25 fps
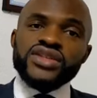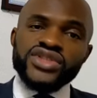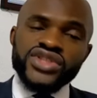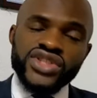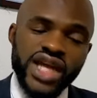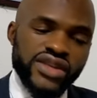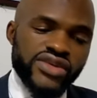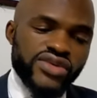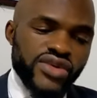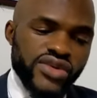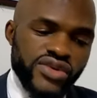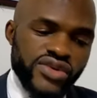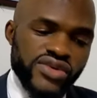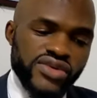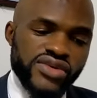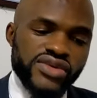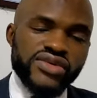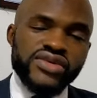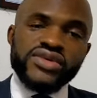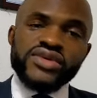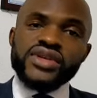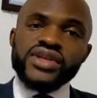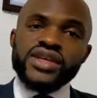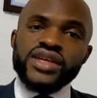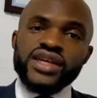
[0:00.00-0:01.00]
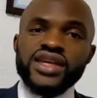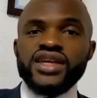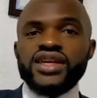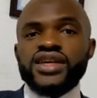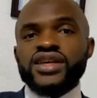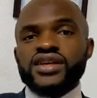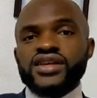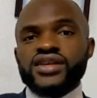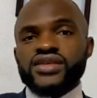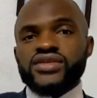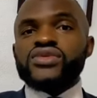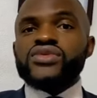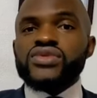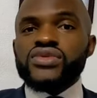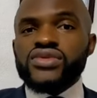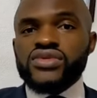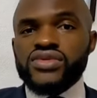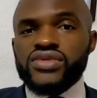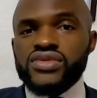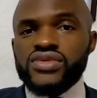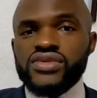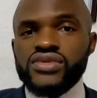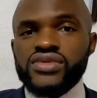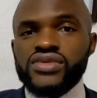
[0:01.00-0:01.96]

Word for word: Chateau et Koulou.